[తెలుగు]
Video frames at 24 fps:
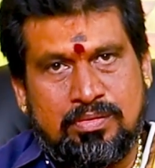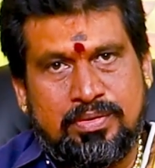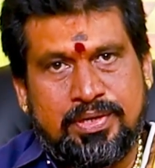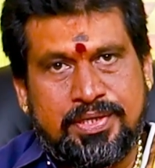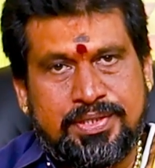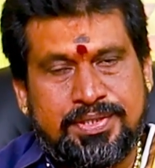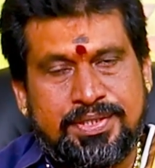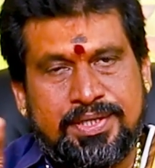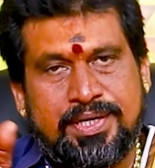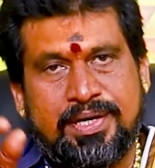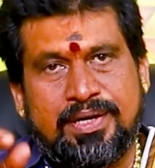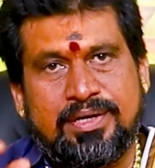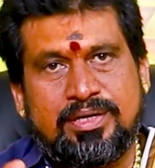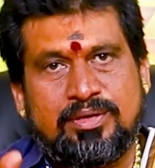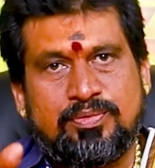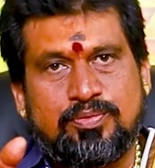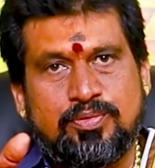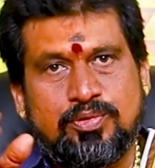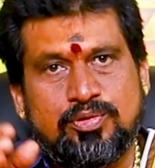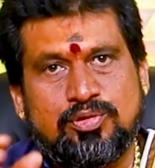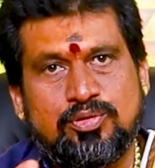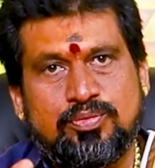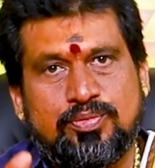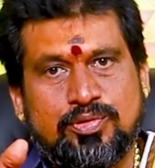డిస్ట్రీ అనేది
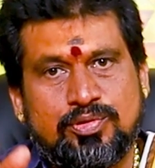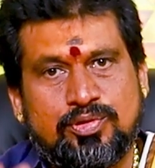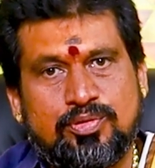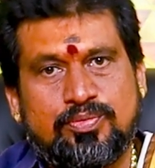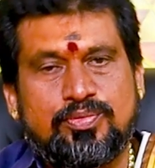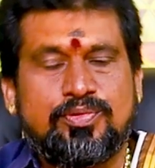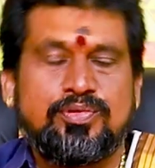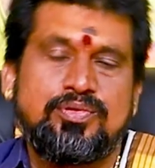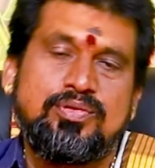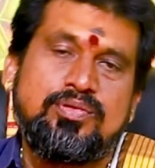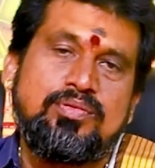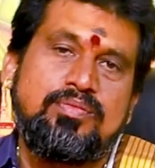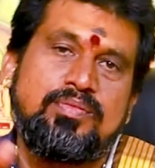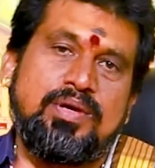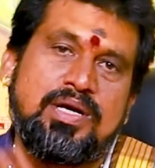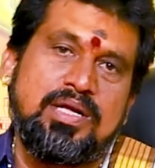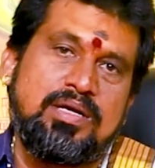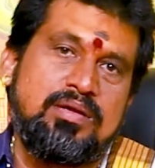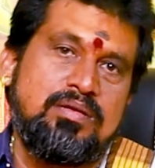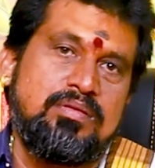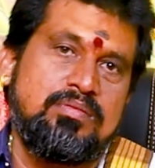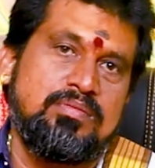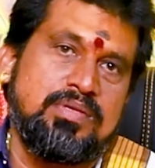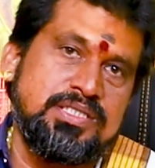పోతూ పోతూ పోతూ
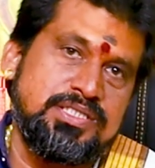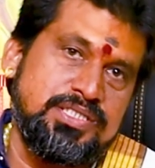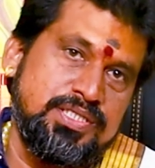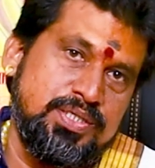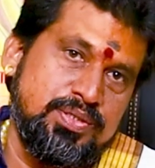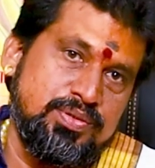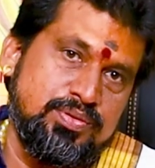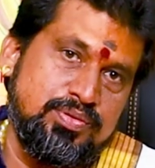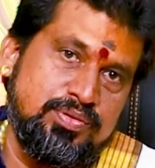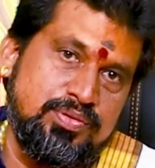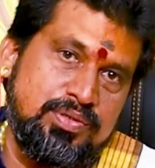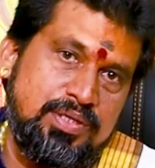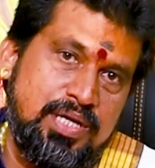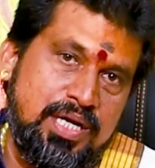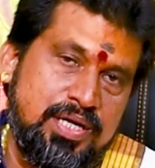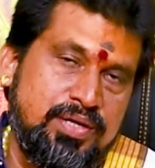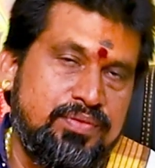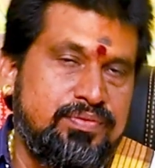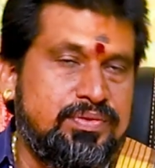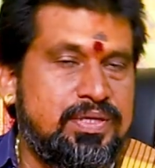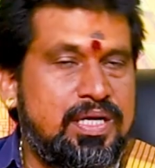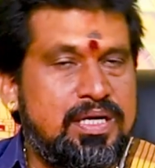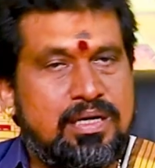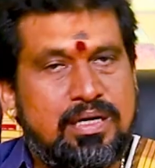మనకు మంచి జరుగుతుంది అన్ని
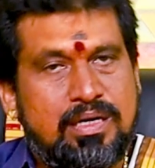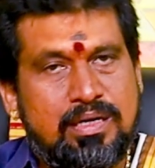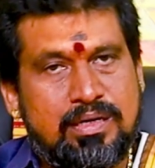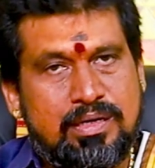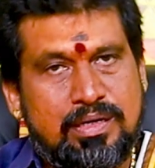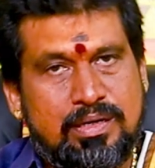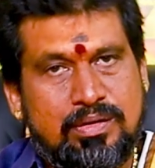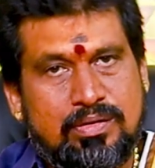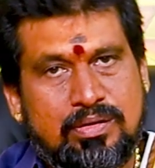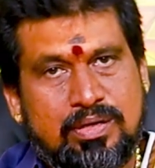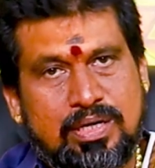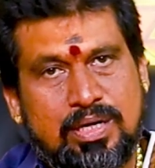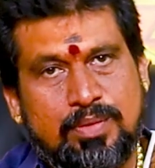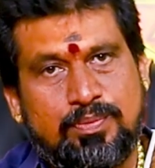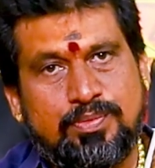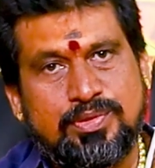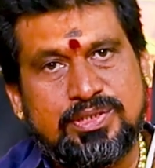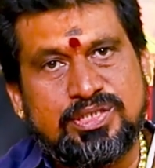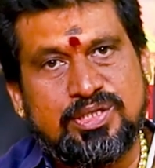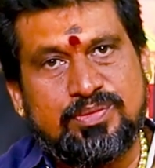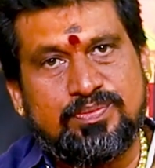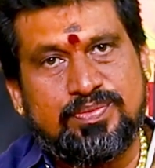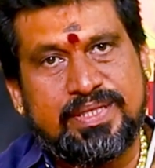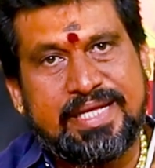విధాలుగా నేను డబ్బు
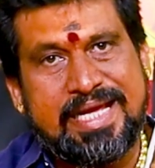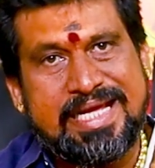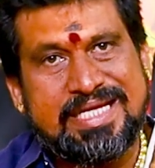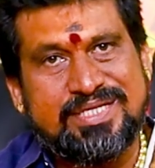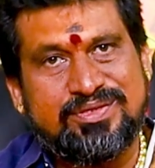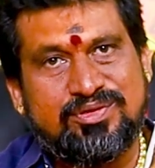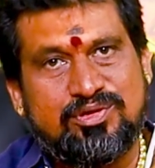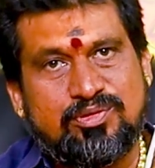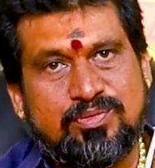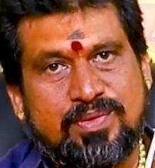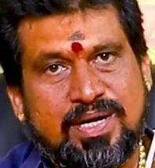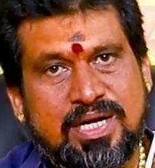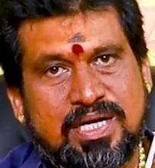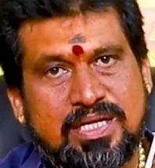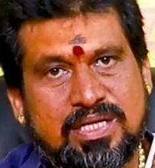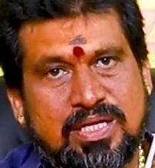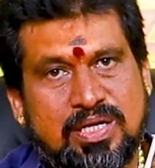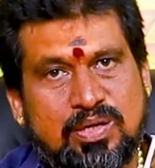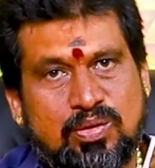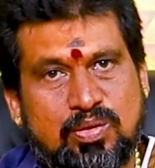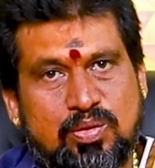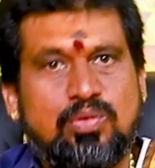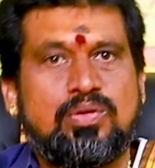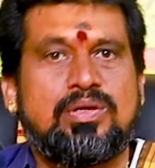సంపద ఐశ్వర్యం
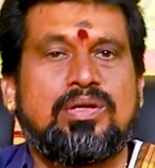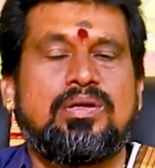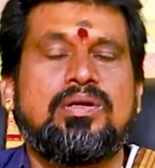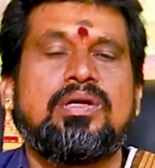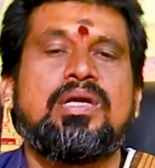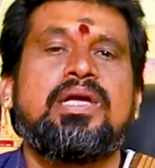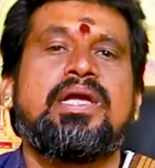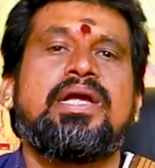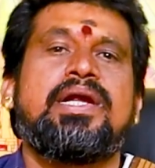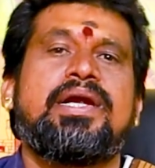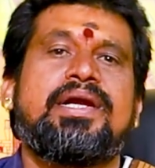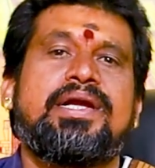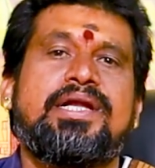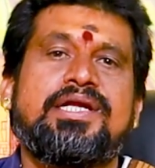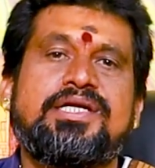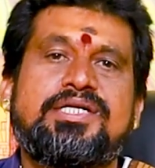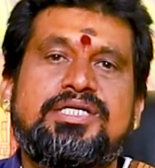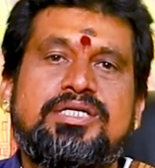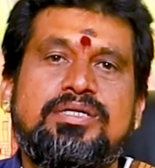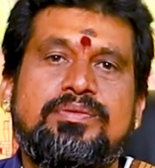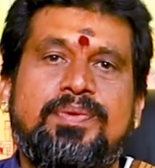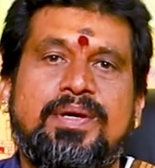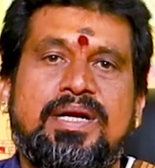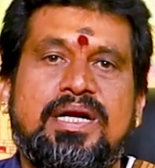ఆనందం కూడా ఉంటారు
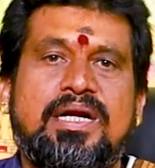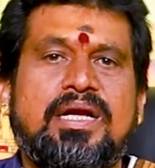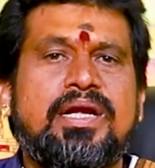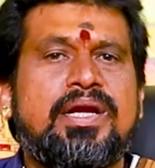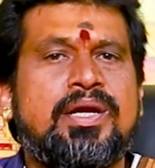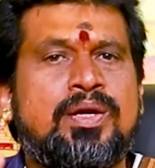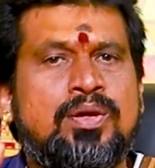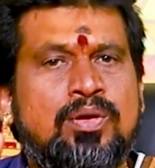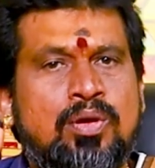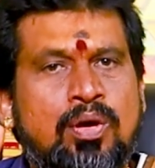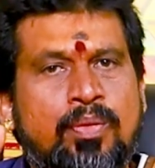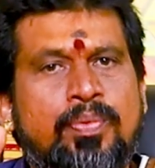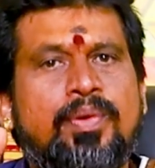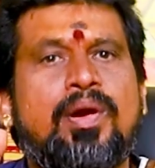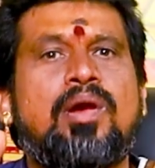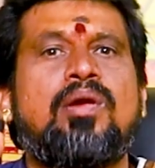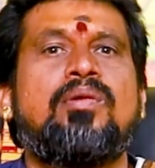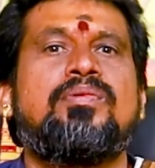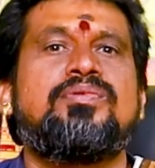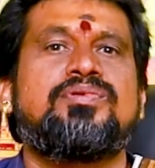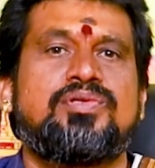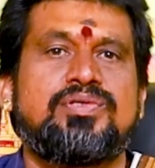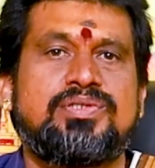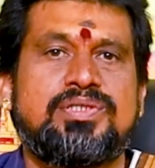డిస్ట్రీ పరంగా ఎన్నో
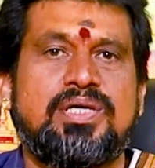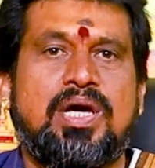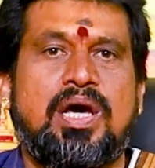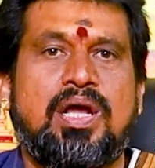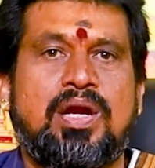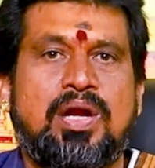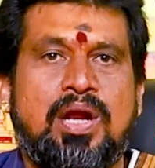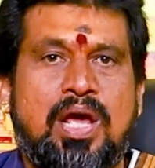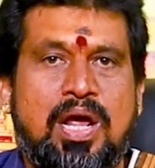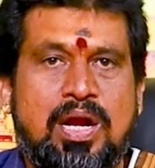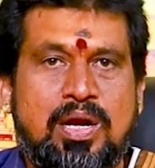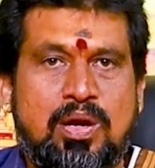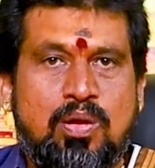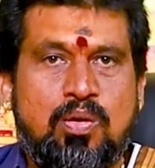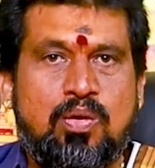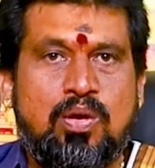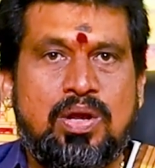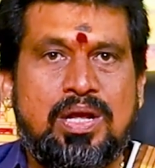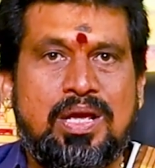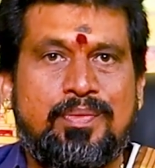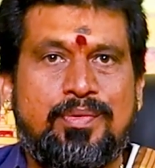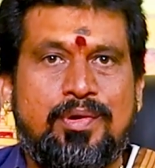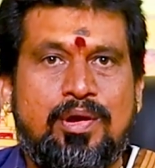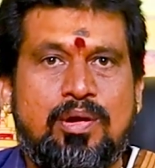ప్రాబ్లమ్స్ వచ్చాయి
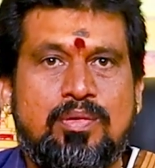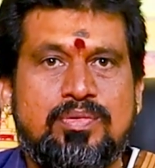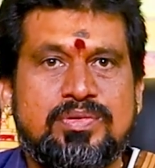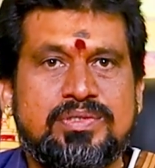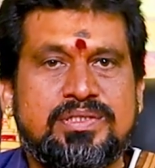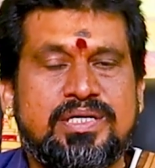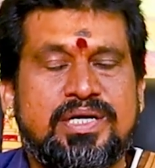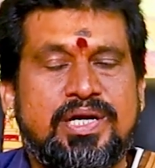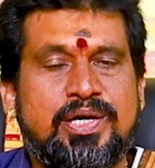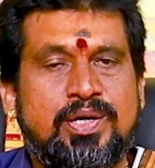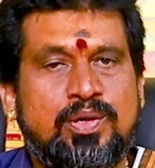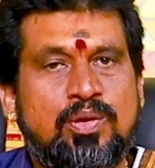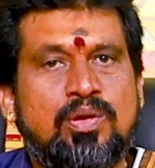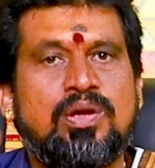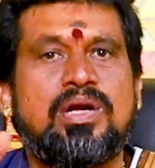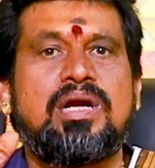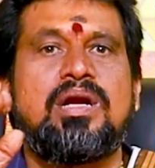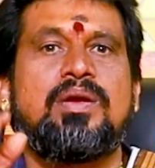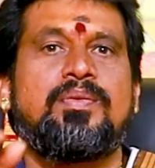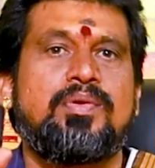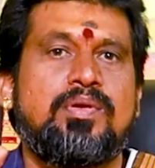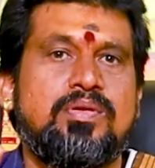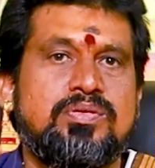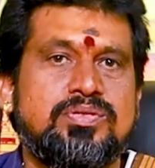అనారోగ్య ప్రాబ్లమ్స్ ఎన్నో
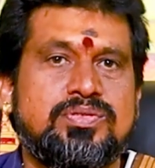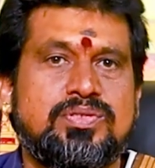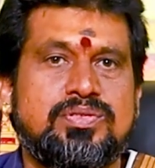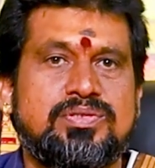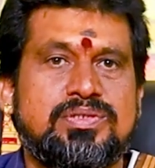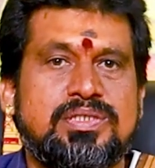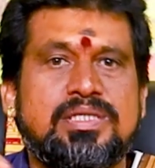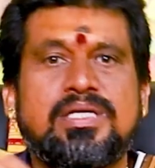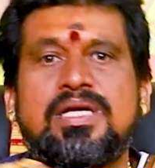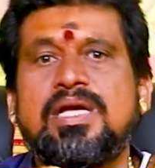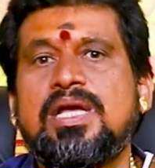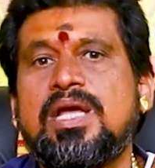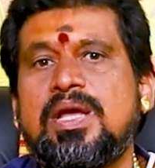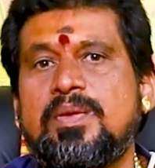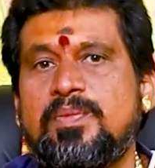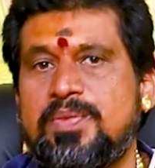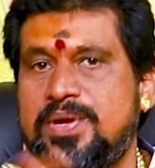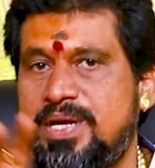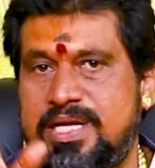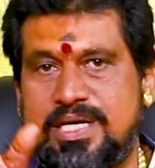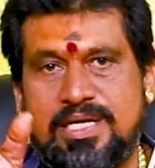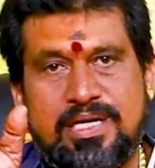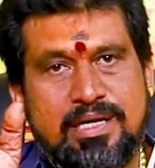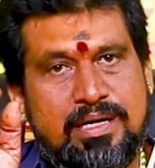రకాల ప్రాబ్లమ్స్ వస్తాయి
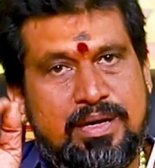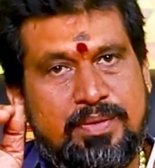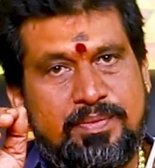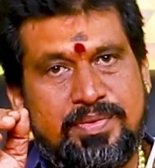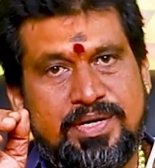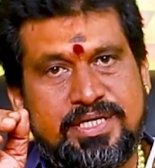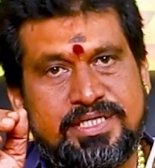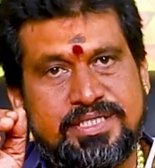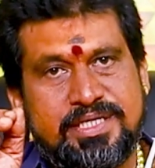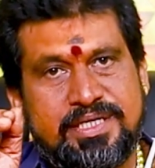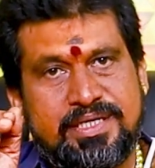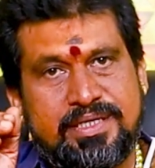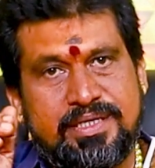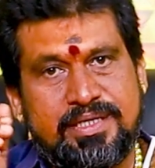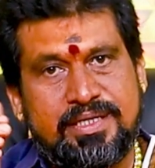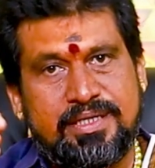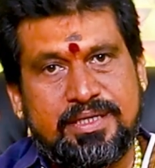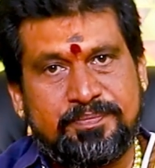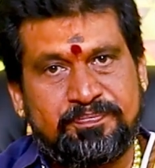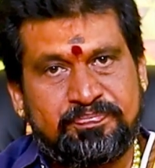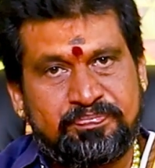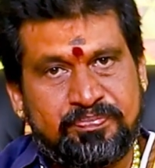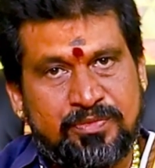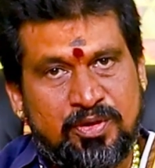మీరు రెమెడీ చేయండి
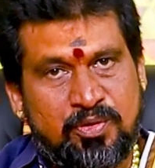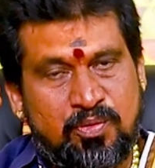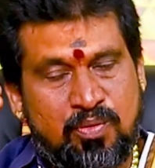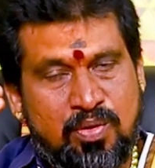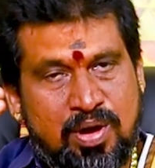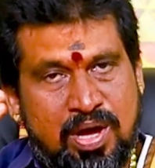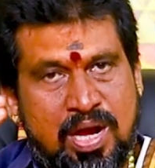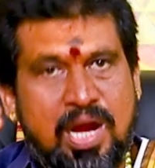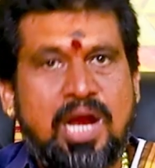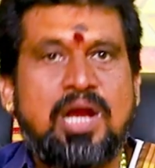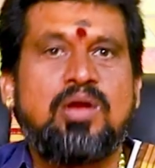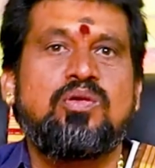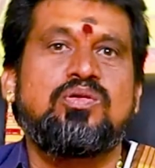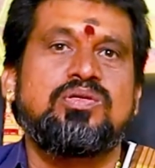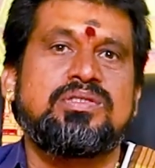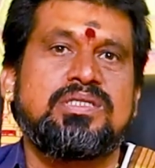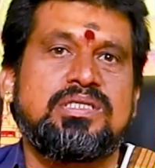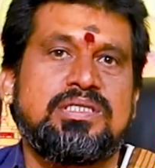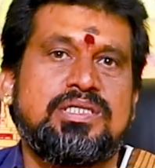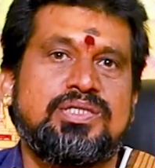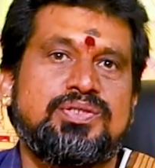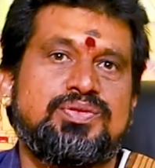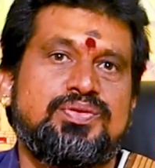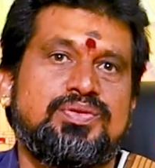వారానికి
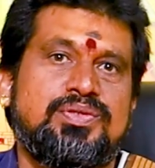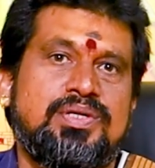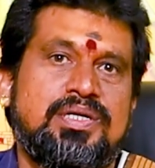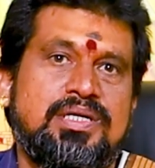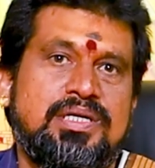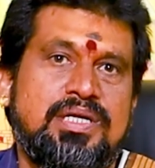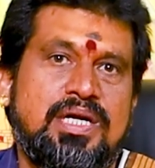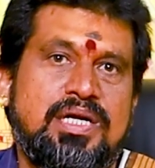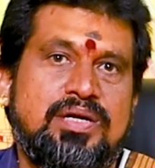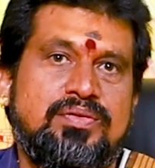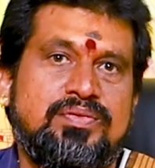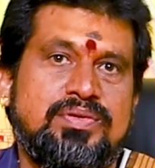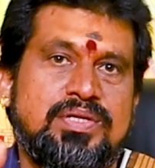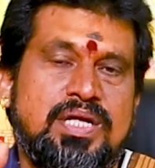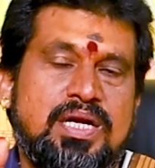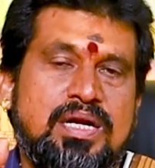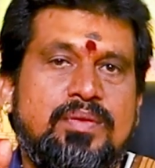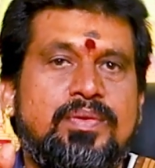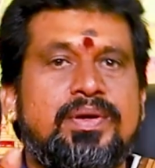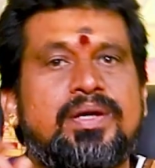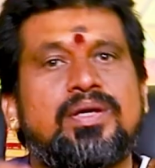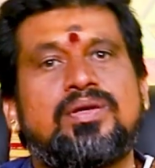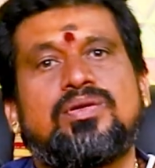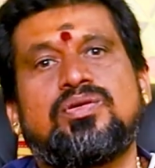ఒకసారి చేస్తుండండి అన్ని
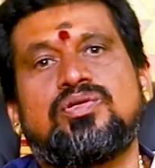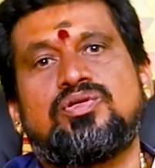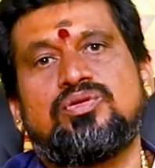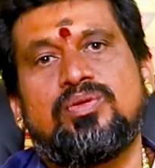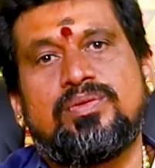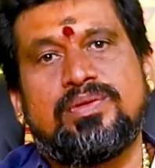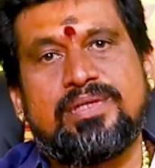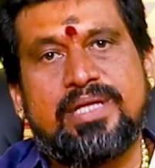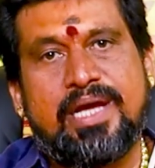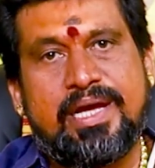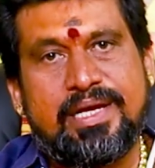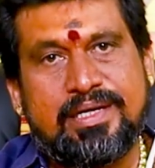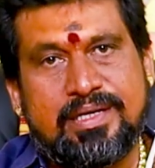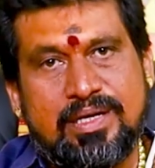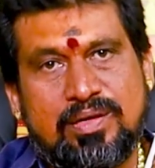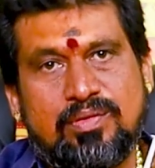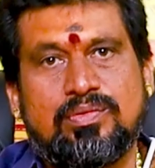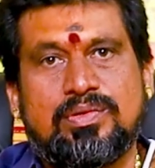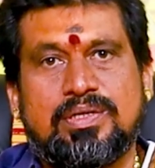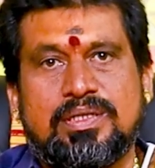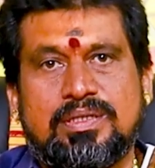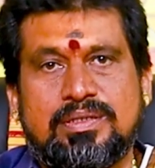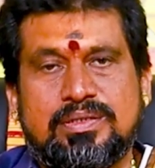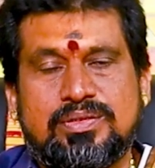విధాలుగా మనకు
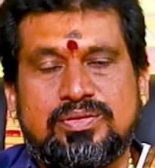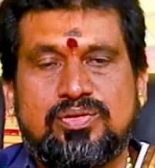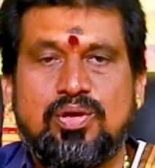శుభదాయకంగా ఉంటుంది